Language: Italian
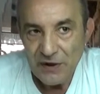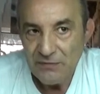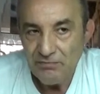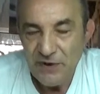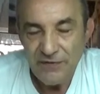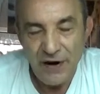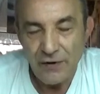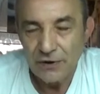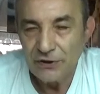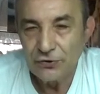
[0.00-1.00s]
Mi fa
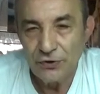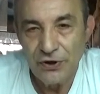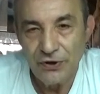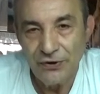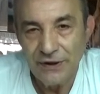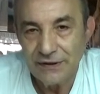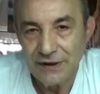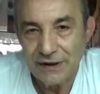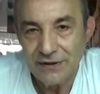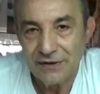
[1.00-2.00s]
un risucchione
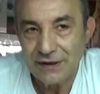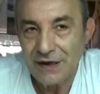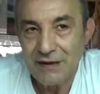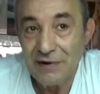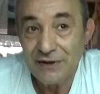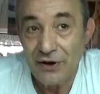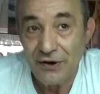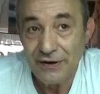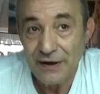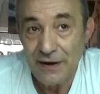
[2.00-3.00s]
interiore della
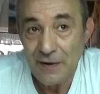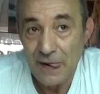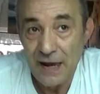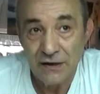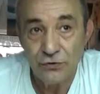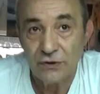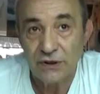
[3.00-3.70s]
Madonna e tutte